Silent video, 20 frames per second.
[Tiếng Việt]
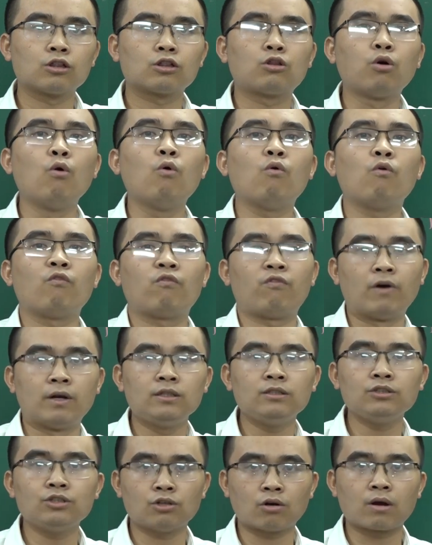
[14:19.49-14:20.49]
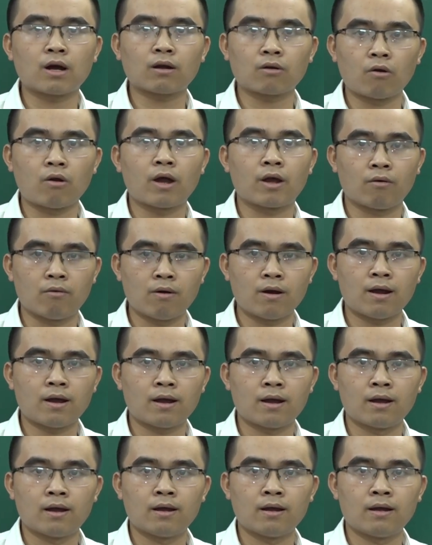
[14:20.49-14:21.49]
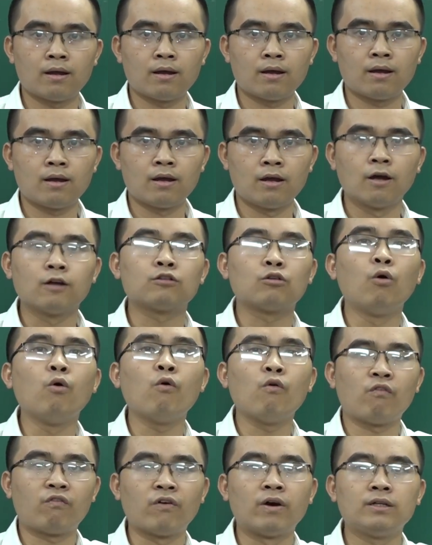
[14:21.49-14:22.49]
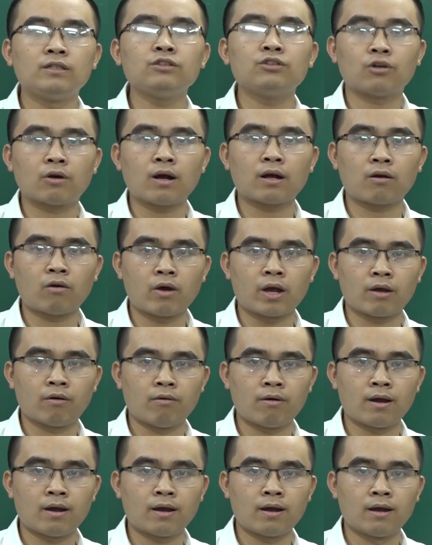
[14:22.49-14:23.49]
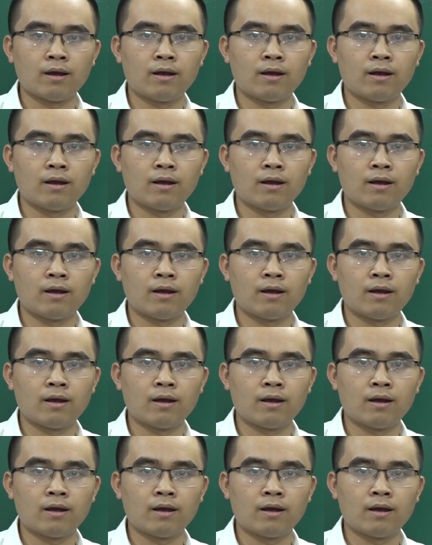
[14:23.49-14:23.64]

thụ phấn cho các loài hoa. Thụ phấn cho các loài hoa.